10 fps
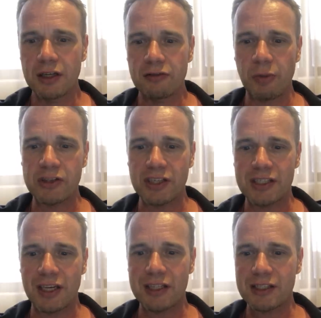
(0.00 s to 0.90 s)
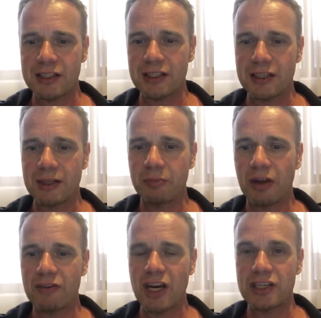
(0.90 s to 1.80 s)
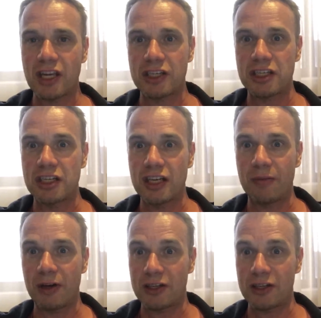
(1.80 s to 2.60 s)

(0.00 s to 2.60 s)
W Polsce jest teraz e, pierwsza 47,